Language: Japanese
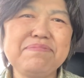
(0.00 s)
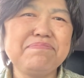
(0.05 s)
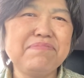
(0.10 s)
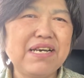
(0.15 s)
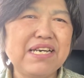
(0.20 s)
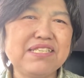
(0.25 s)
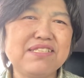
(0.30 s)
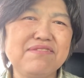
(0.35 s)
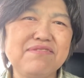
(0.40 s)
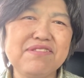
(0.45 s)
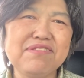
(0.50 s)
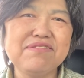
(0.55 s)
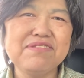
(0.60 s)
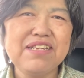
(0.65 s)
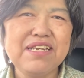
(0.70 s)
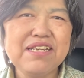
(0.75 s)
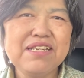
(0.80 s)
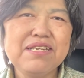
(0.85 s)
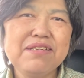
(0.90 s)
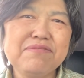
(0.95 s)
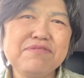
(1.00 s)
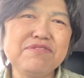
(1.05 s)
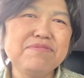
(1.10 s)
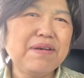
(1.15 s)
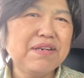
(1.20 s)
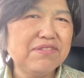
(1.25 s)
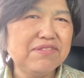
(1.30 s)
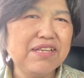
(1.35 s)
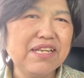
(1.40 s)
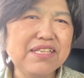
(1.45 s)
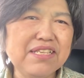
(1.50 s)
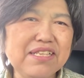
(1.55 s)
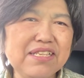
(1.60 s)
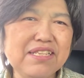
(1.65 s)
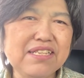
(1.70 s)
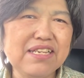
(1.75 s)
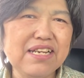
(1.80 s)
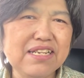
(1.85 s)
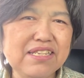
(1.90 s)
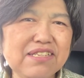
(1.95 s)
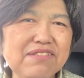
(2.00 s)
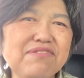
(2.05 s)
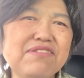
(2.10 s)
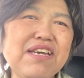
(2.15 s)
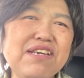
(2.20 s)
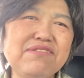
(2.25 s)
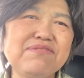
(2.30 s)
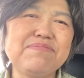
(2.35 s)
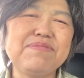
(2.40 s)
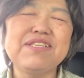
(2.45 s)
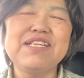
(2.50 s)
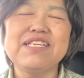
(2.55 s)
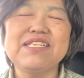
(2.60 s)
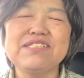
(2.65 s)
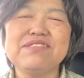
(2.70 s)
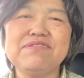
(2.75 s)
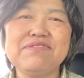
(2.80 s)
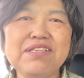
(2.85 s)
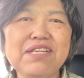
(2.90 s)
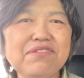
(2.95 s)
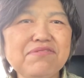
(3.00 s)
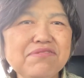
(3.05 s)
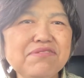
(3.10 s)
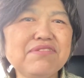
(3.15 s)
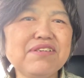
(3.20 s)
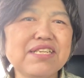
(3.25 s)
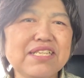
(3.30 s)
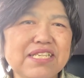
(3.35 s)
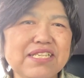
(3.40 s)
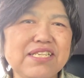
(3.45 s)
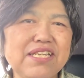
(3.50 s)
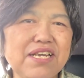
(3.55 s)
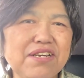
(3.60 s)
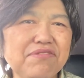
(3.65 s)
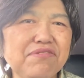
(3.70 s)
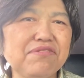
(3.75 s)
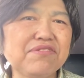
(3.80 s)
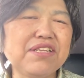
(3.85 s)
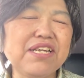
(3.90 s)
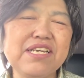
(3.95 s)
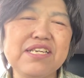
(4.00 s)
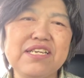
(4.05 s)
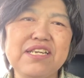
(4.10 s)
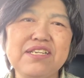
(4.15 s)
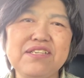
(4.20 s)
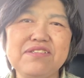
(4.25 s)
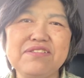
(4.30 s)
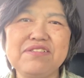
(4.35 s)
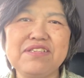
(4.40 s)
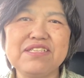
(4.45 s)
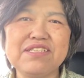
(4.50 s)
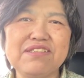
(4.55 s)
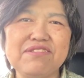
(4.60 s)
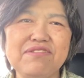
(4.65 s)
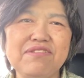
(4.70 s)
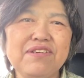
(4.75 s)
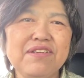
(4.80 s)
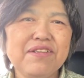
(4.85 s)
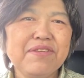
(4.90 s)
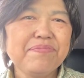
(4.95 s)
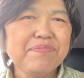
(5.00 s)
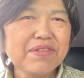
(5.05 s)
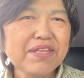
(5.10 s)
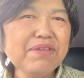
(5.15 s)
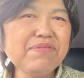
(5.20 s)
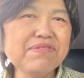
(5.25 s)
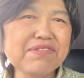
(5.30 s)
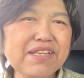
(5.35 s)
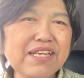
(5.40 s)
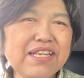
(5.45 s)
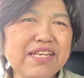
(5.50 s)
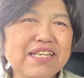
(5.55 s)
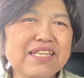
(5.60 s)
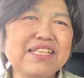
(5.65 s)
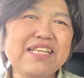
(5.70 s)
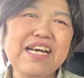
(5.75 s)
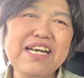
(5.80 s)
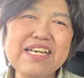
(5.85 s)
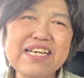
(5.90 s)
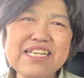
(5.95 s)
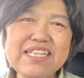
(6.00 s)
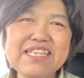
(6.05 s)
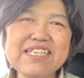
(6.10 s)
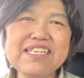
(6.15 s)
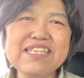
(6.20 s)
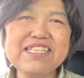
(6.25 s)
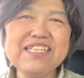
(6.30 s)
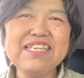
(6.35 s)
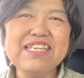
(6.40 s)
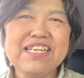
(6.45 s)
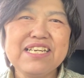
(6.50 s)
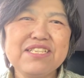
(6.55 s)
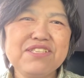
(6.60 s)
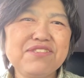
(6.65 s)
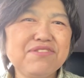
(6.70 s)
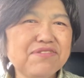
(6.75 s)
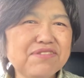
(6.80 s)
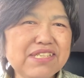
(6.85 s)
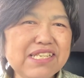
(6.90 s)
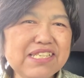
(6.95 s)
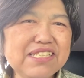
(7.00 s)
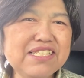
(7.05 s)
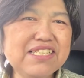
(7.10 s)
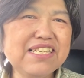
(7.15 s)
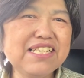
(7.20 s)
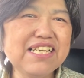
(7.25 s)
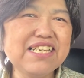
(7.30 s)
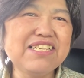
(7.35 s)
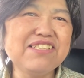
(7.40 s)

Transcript: まあそれをねうまくやってやりのけるみたいな、そんなことがね、成功体験って言うんですけど、でもね、なかなかね、挑戦してない